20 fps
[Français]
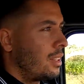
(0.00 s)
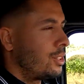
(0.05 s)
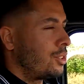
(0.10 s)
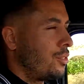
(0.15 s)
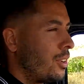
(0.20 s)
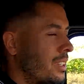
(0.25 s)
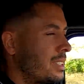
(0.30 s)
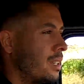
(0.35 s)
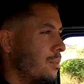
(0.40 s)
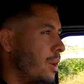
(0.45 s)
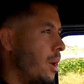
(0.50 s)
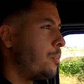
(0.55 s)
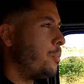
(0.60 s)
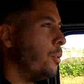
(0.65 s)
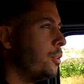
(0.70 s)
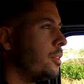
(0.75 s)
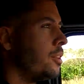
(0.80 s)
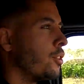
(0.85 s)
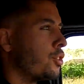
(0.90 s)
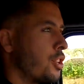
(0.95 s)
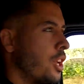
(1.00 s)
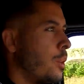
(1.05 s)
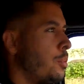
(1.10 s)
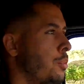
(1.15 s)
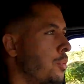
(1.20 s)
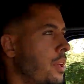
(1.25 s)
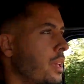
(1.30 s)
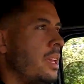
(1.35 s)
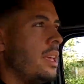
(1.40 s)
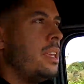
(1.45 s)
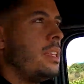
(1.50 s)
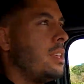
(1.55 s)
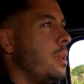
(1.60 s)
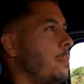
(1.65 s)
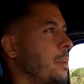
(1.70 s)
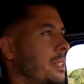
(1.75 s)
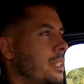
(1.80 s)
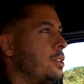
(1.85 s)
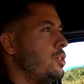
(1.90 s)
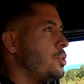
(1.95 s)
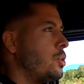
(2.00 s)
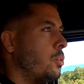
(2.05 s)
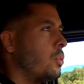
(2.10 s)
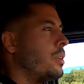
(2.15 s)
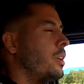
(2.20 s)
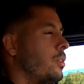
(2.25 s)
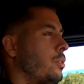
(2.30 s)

Tu vois, ça met un peu de temps. J'ai appuyé, il s'est passé une seconde,